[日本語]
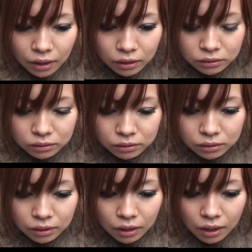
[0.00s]
は
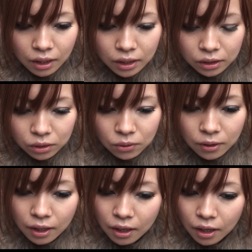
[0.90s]
ハッ
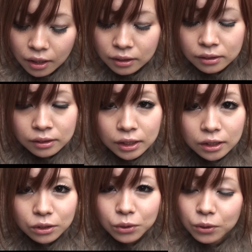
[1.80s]
トか
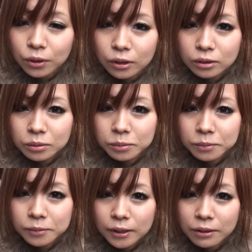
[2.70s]
ニットの
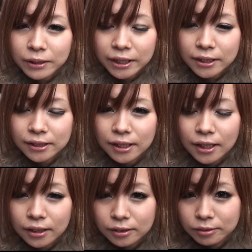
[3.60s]
可愛いや
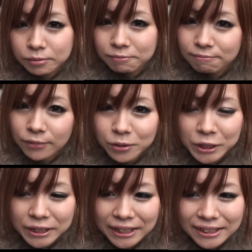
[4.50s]
つが
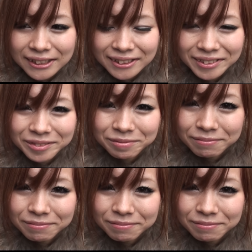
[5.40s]
欲しいです